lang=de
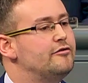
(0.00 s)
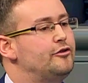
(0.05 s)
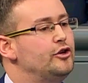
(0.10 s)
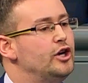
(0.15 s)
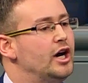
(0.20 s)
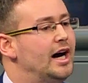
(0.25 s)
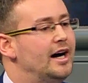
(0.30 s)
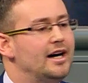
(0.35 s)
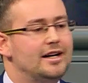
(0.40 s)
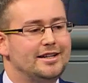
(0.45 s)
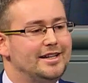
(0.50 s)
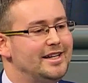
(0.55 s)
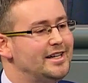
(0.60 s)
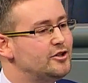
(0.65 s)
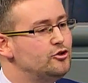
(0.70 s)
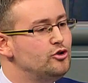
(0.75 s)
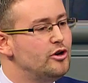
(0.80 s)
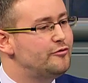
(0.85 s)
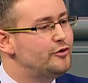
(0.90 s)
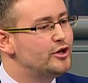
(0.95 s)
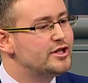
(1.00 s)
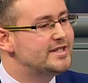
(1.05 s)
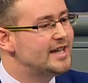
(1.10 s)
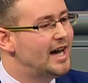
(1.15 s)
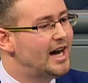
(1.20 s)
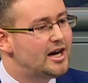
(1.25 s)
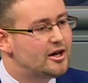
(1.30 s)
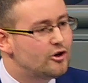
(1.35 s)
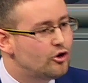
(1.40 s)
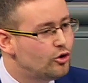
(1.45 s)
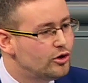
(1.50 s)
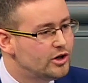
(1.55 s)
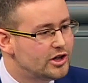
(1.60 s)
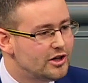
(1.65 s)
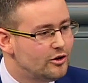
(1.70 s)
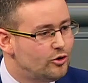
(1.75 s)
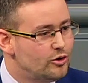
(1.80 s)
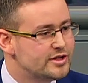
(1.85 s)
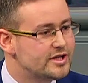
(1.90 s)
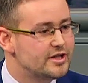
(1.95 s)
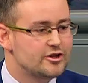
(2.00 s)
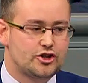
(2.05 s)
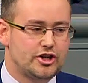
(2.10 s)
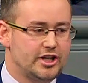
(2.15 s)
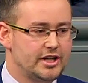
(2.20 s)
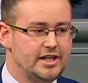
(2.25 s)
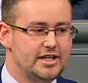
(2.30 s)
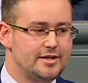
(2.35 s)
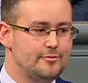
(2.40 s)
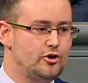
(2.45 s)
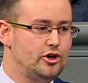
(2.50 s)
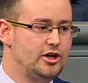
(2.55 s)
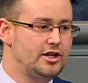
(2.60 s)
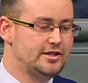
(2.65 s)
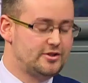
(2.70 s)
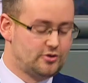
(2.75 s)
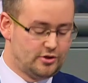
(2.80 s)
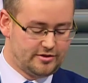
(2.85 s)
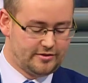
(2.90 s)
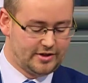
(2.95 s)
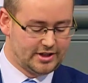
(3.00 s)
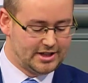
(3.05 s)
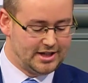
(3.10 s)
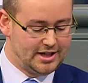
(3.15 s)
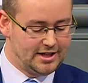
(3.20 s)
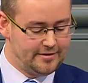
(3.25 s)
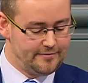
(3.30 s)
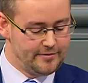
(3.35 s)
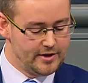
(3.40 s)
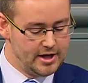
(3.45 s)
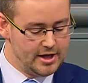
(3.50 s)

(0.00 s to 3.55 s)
für, nicht nur für sachgrundlose Hose. Also, es steht nicht im Koalitionsvertrag.